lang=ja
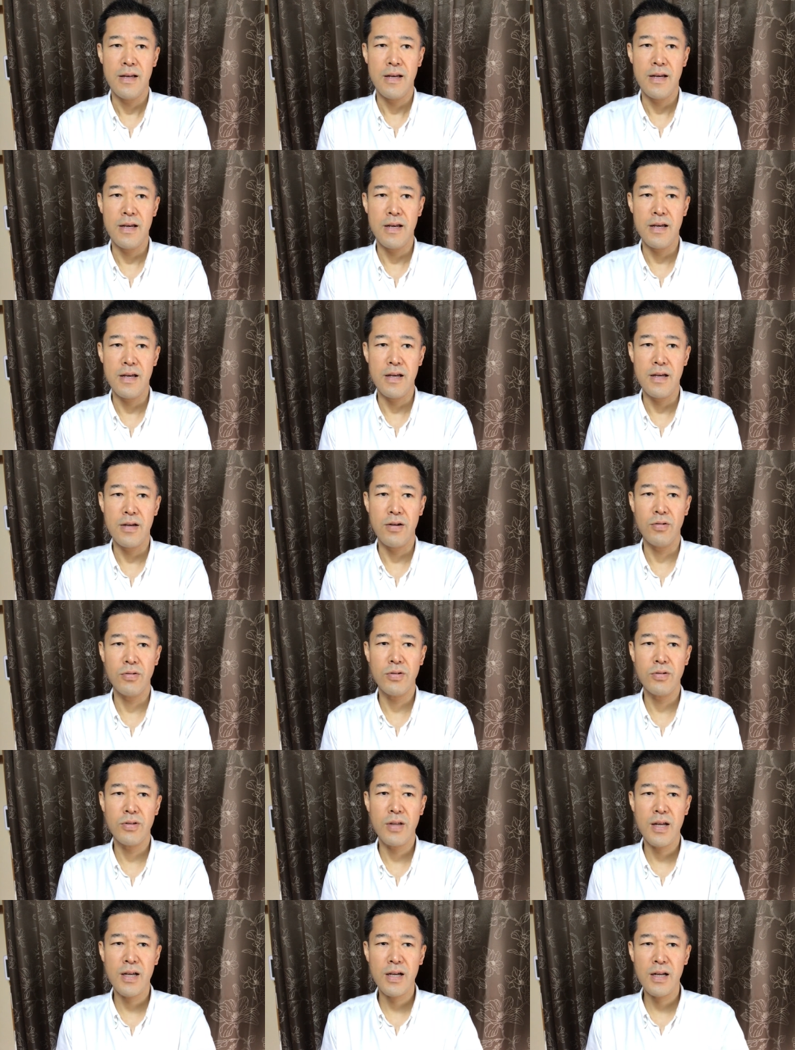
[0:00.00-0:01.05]
えー、
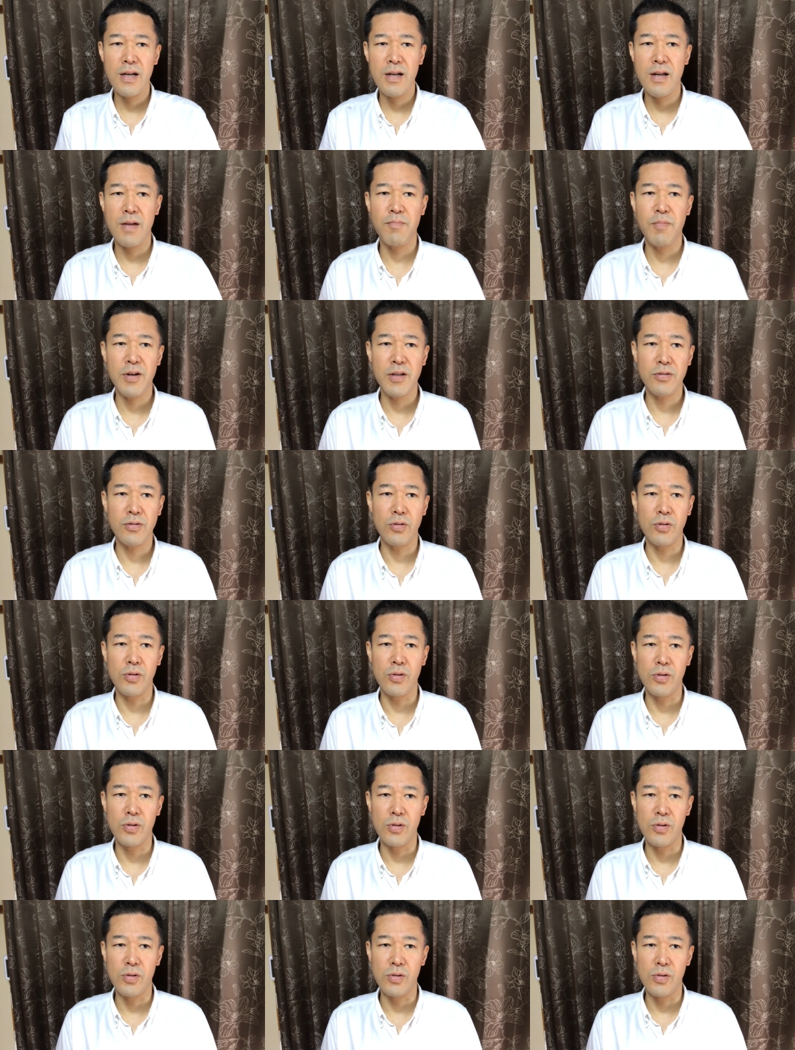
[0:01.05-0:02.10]
40代からやっぱりそ
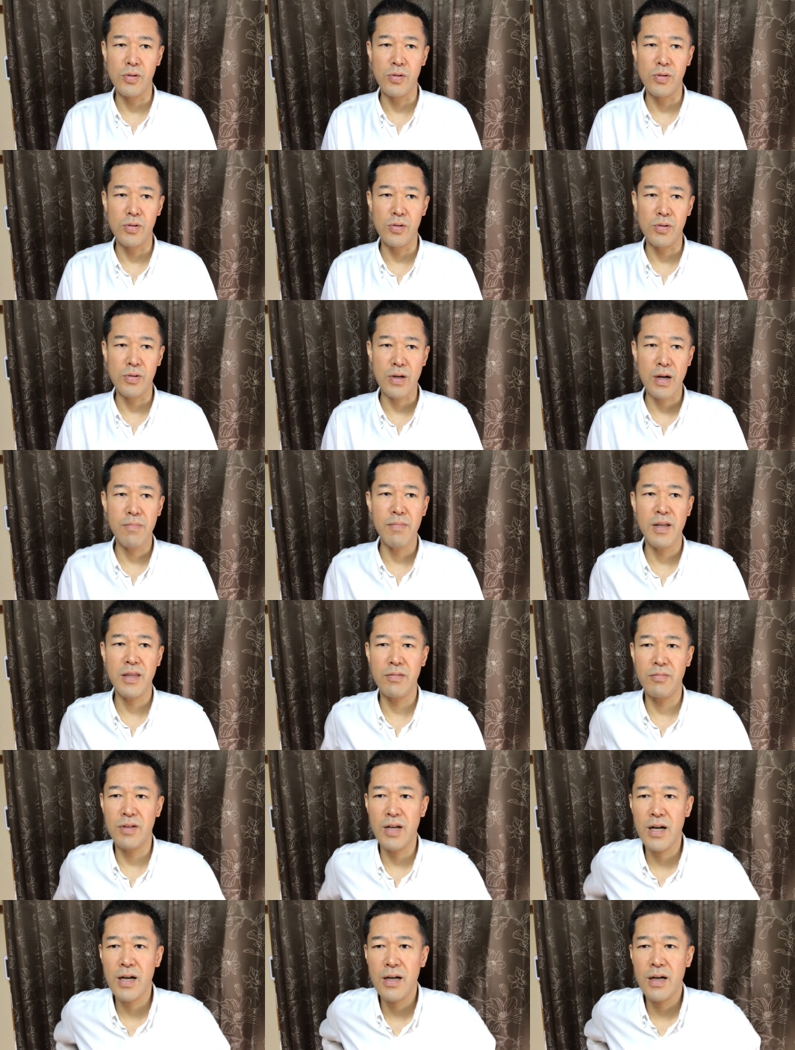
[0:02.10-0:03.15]
の頑張って
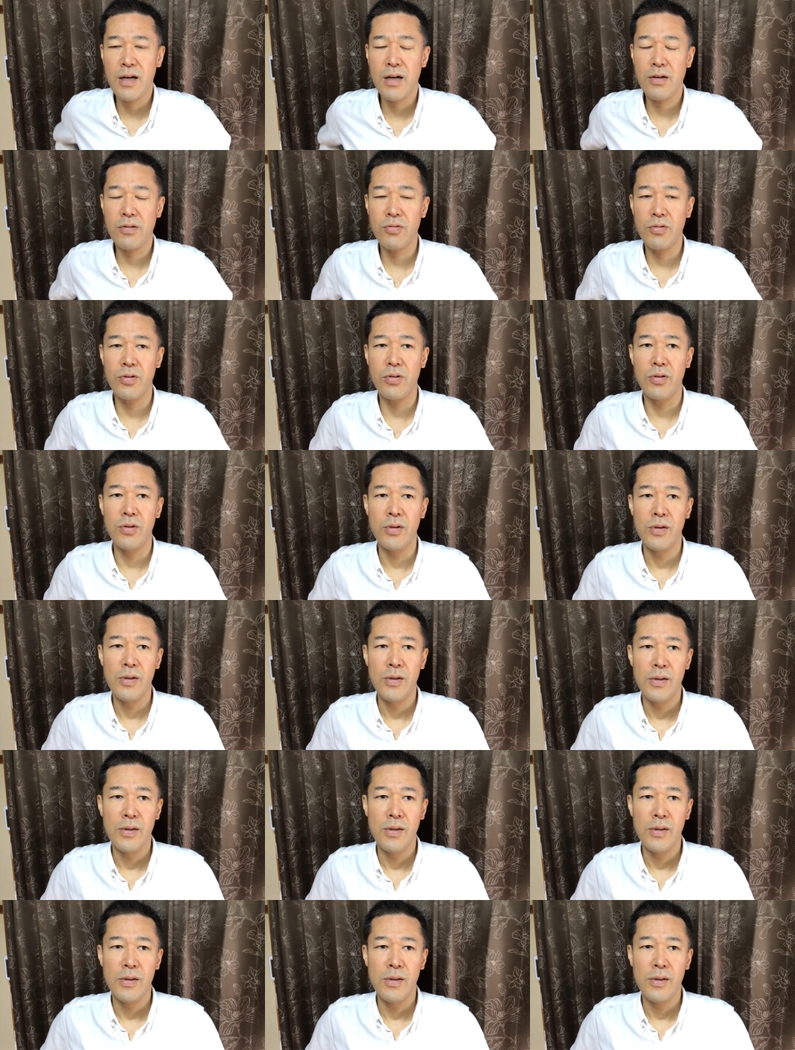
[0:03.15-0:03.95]
もなかなかこう